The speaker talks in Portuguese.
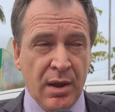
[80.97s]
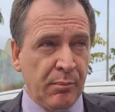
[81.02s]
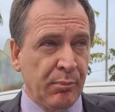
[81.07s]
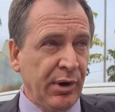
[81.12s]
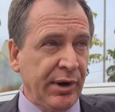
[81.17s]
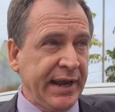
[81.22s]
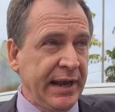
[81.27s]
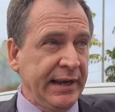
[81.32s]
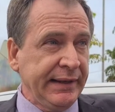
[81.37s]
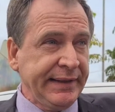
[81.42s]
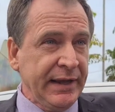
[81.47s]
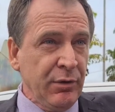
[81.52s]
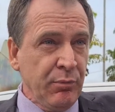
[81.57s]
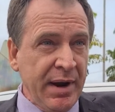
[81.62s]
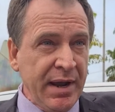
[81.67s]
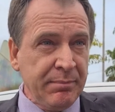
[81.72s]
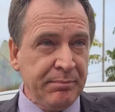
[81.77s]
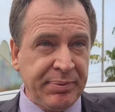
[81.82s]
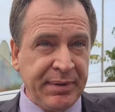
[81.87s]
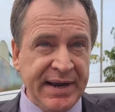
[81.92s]
porque ele tem
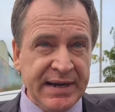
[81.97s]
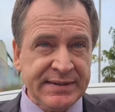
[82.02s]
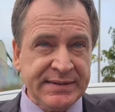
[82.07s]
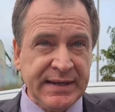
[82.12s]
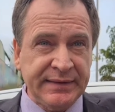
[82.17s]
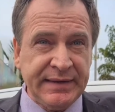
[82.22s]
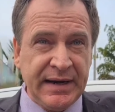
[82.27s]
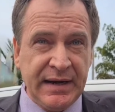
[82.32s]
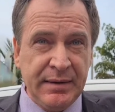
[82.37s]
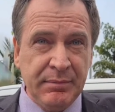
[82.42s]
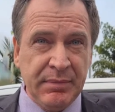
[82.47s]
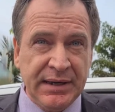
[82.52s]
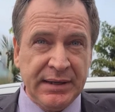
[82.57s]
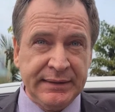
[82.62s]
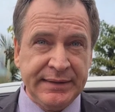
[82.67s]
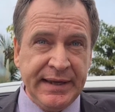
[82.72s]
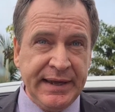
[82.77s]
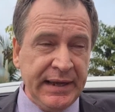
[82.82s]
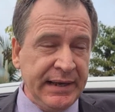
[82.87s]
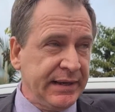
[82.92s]
uma empresa da irmã
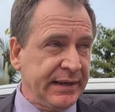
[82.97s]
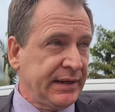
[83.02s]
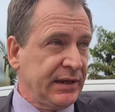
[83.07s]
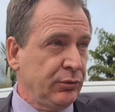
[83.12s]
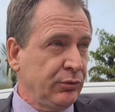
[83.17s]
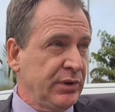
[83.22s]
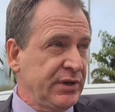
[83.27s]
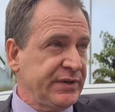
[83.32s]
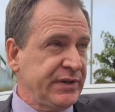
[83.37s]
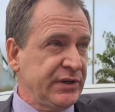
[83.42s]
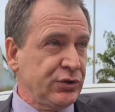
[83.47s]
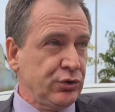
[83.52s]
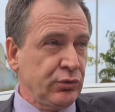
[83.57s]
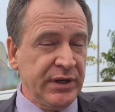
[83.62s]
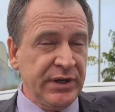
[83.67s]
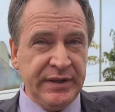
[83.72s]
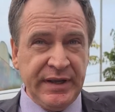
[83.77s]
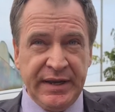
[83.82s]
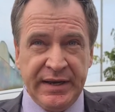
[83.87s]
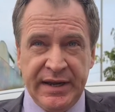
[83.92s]
dele que não existe
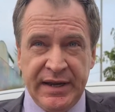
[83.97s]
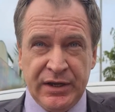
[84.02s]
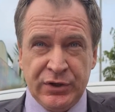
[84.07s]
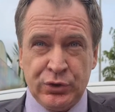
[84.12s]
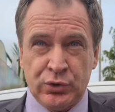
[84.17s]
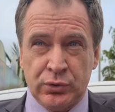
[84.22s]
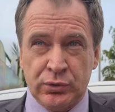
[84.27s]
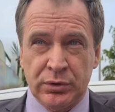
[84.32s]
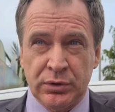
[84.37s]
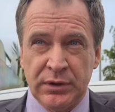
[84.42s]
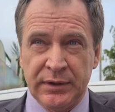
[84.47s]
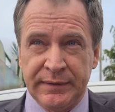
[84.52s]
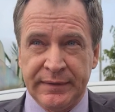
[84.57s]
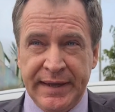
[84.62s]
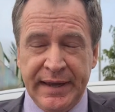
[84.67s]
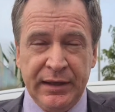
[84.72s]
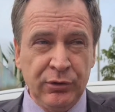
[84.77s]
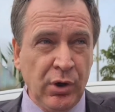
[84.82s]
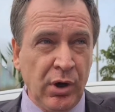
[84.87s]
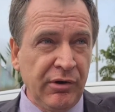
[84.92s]
o endereço,
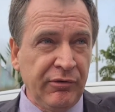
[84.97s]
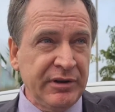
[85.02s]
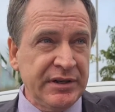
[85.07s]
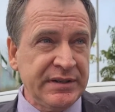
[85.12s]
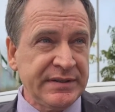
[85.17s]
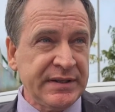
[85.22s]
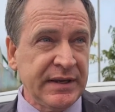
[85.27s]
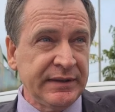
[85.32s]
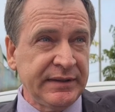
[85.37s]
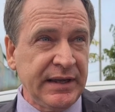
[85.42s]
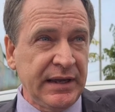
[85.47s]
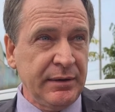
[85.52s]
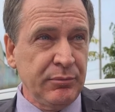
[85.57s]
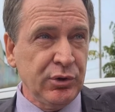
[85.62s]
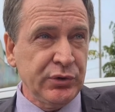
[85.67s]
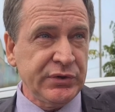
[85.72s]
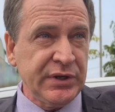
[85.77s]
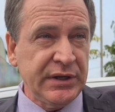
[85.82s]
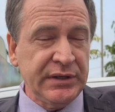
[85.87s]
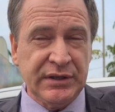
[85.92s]
né? Nova de Santana
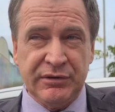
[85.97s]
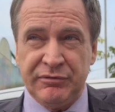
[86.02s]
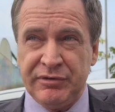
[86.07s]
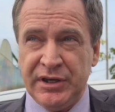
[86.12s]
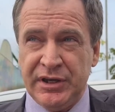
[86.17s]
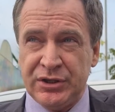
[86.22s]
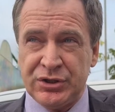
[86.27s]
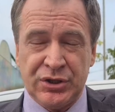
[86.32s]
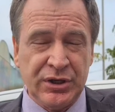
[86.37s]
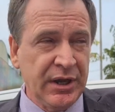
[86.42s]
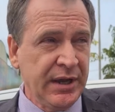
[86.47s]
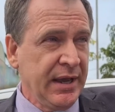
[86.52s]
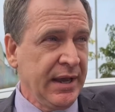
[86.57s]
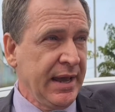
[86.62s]
1120.